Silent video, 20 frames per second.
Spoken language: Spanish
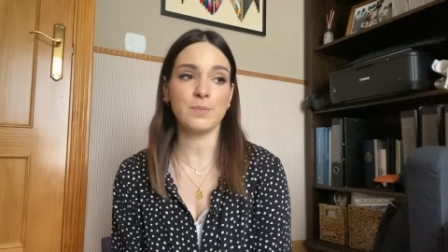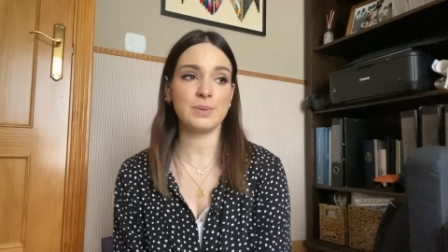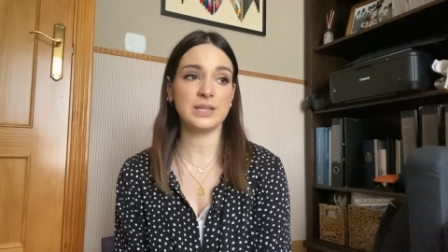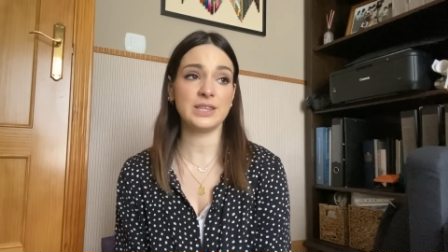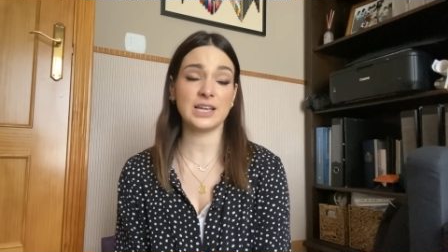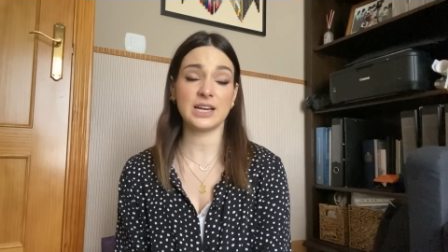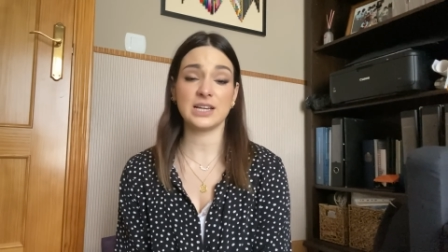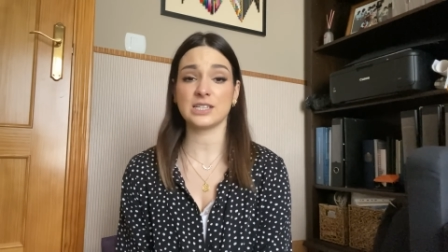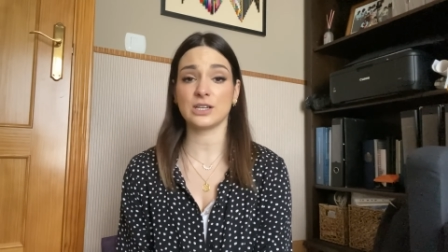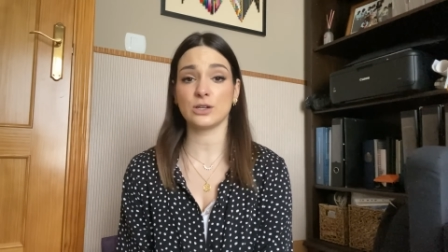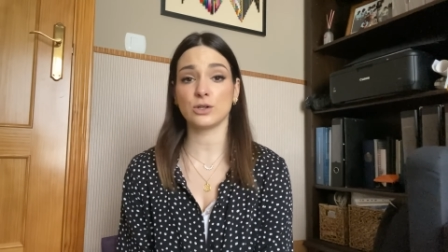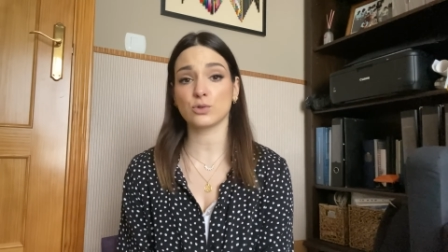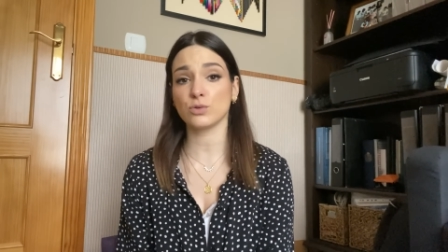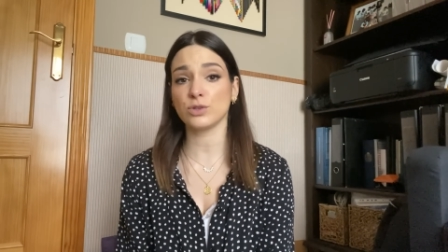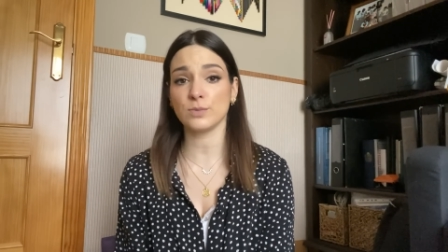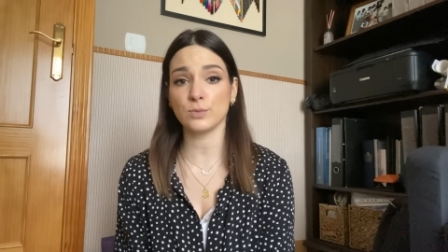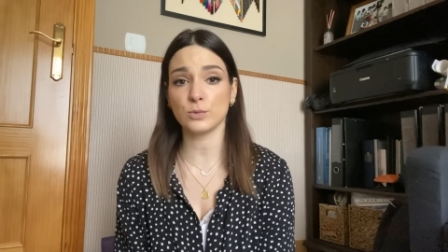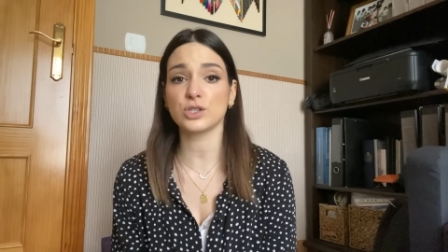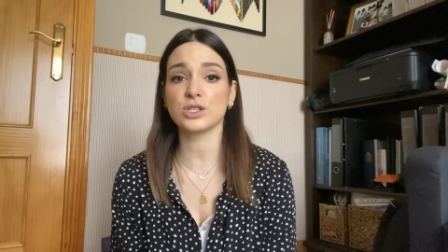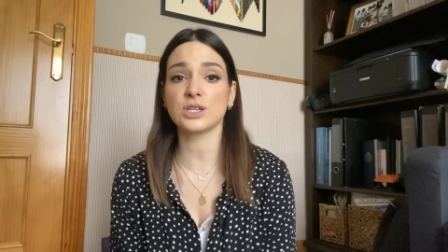Pinterest en los
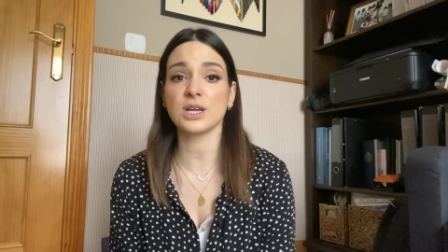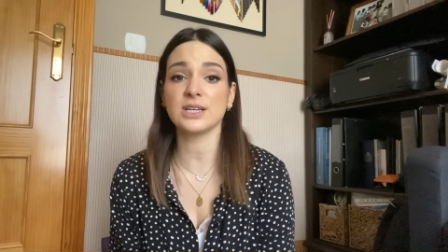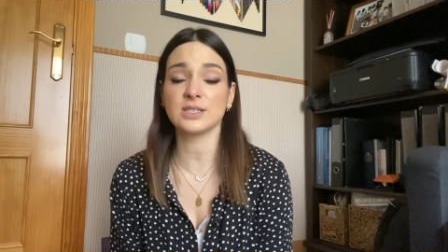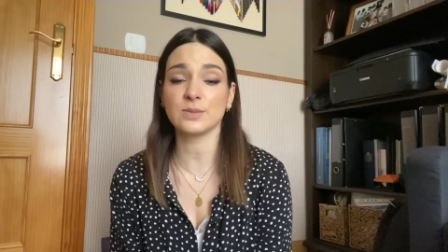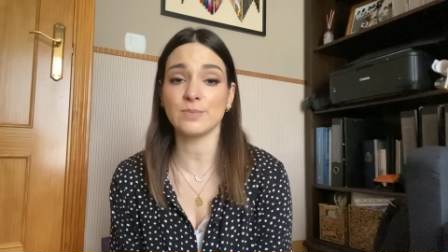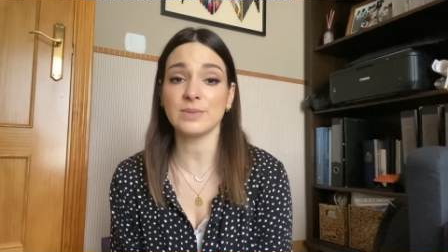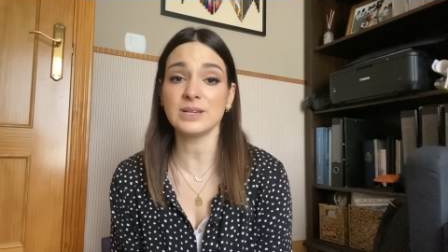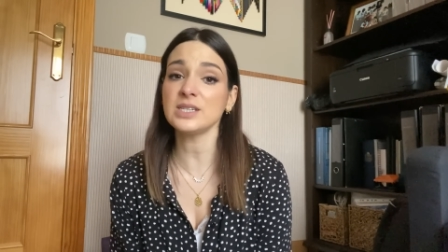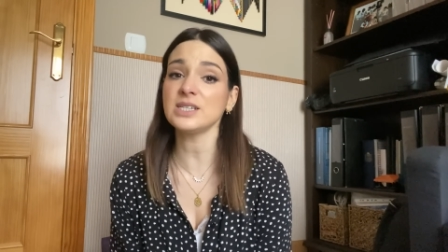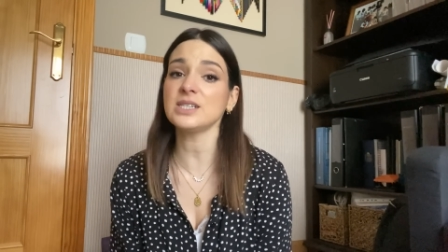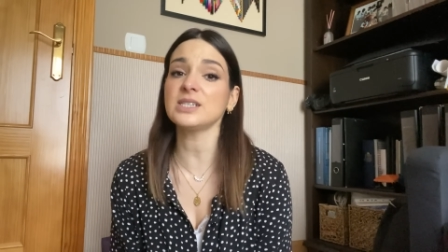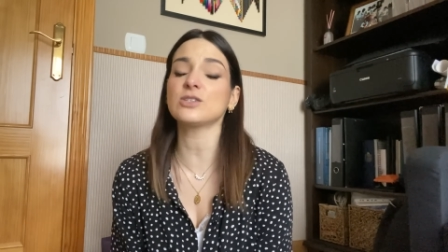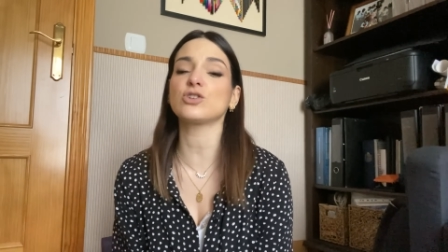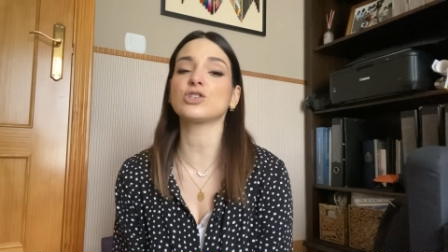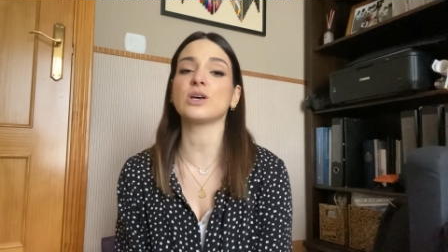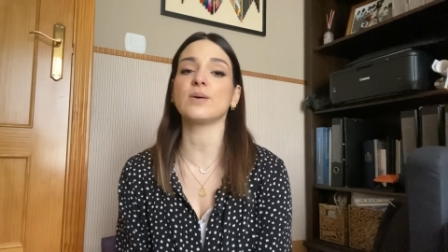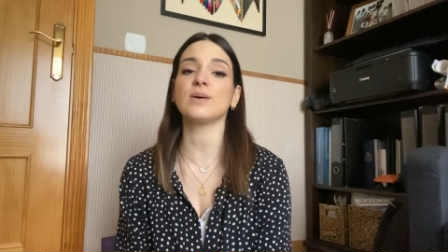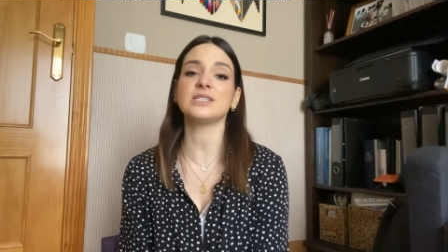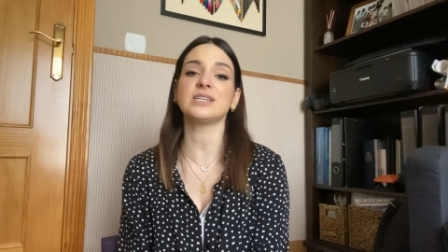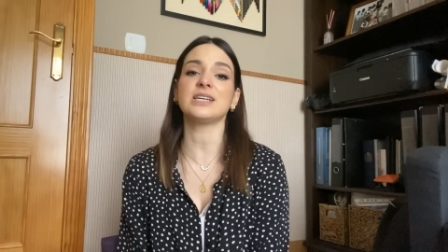últimos seis meses
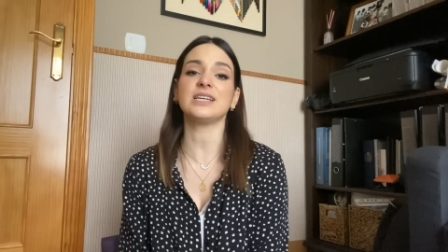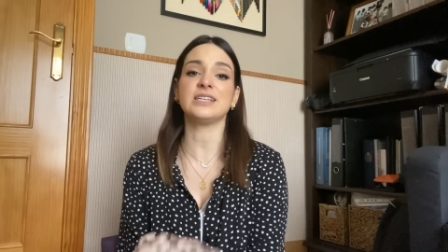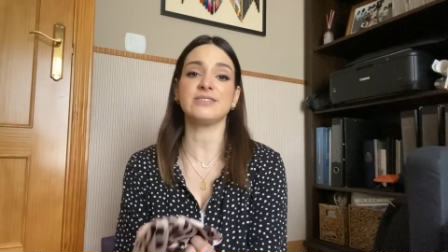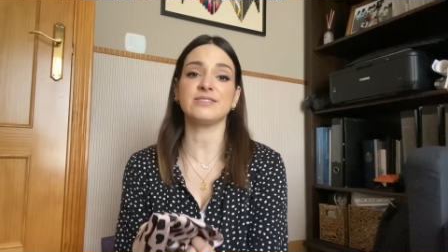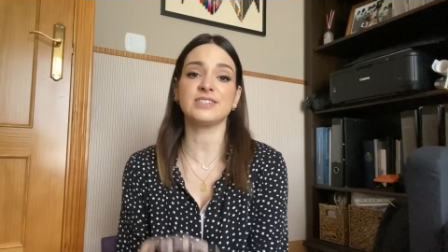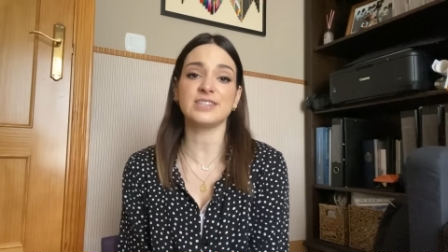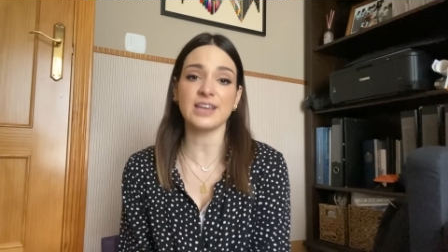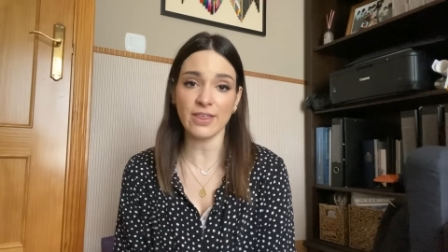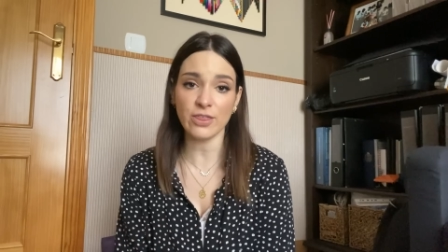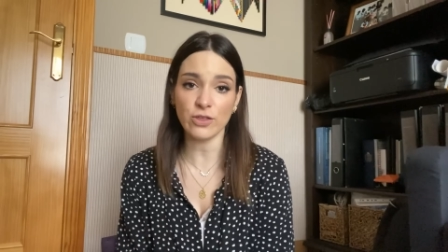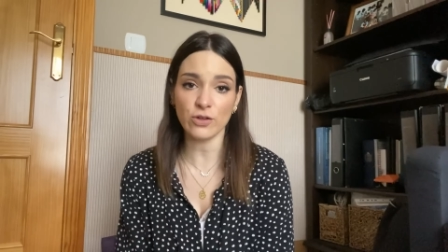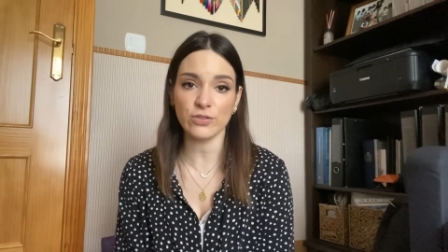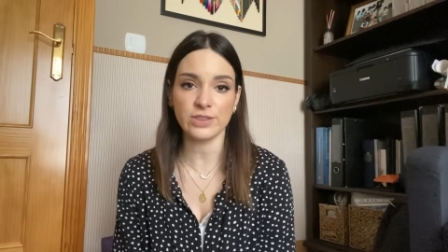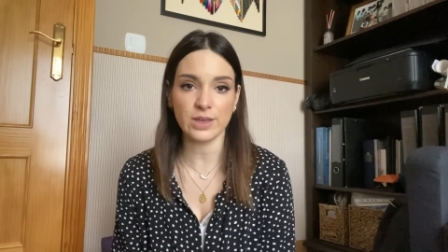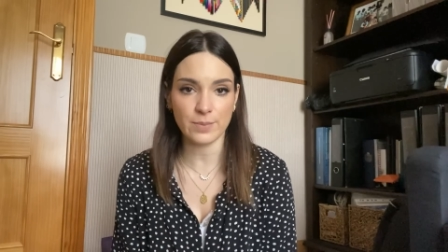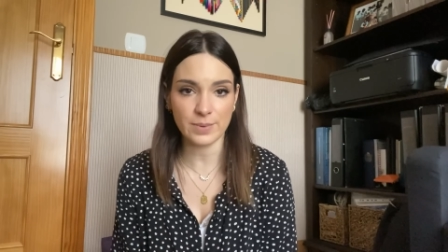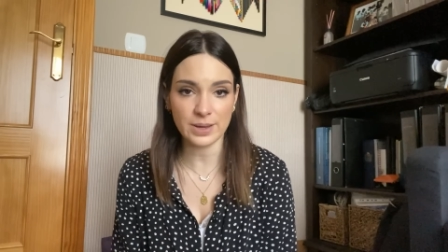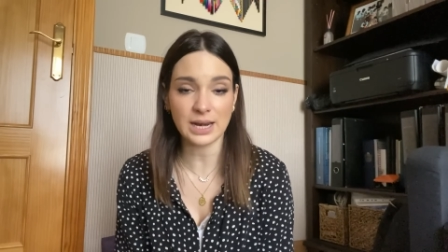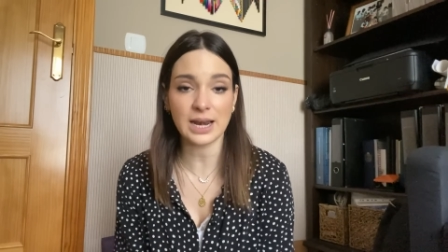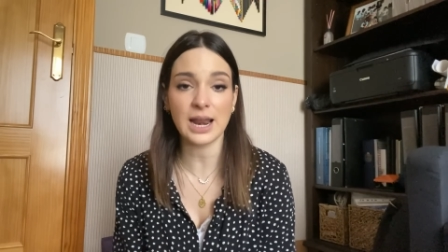os habéis hinchado de
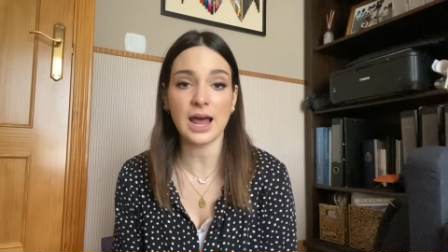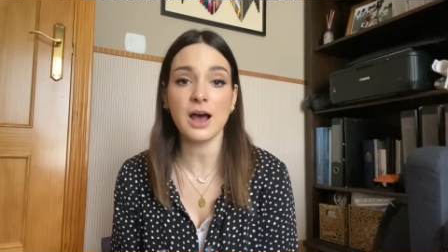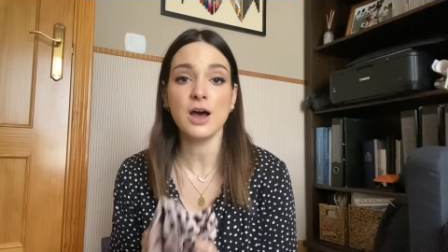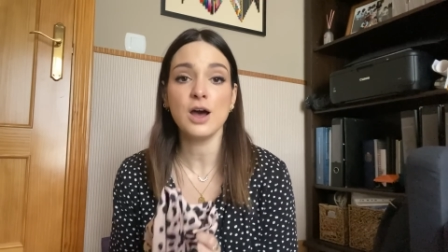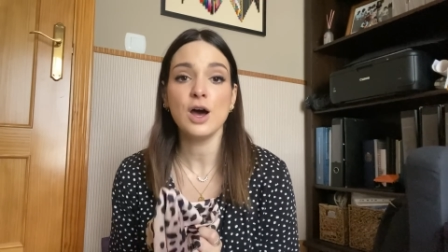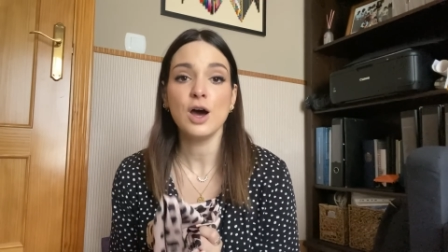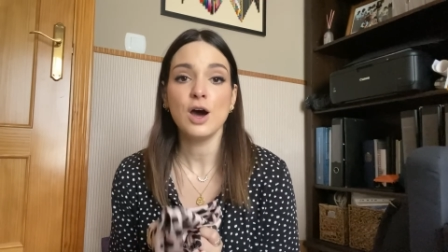verla